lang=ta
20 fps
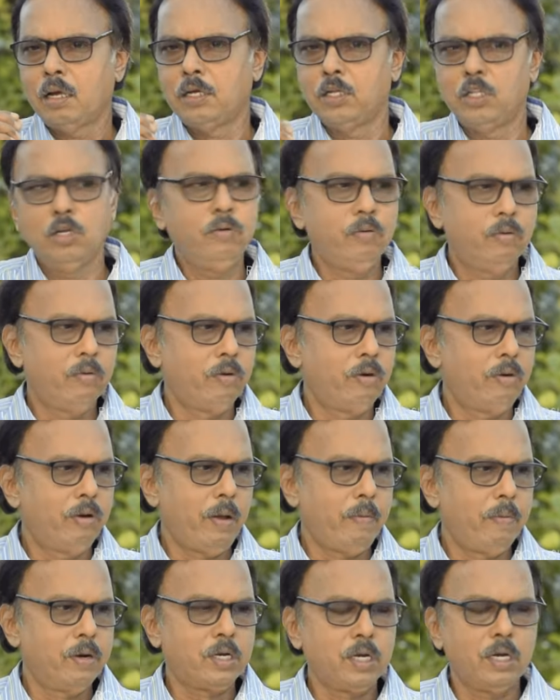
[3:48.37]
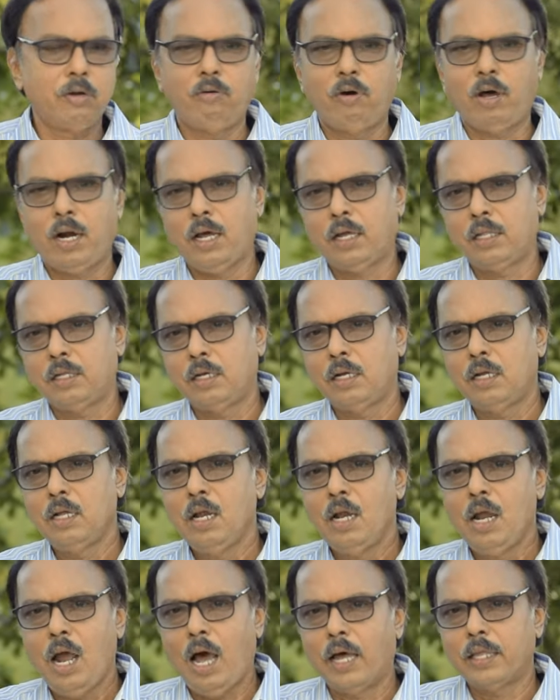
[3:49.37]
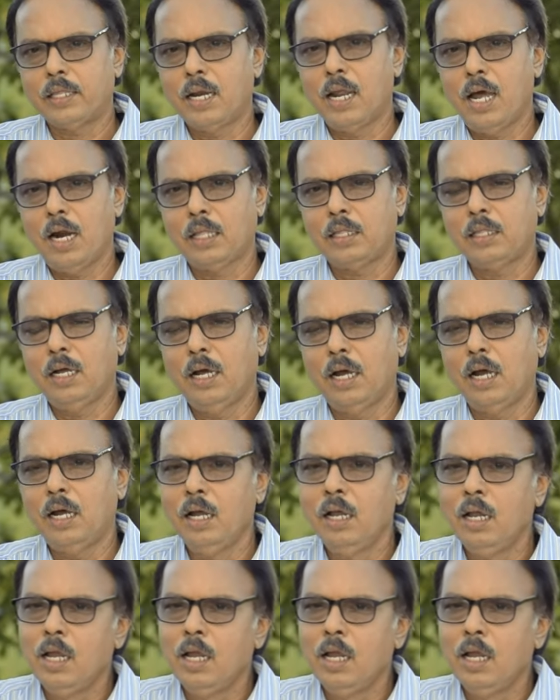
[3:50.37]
இதுவும் நமக்கு வராது அதனால தான்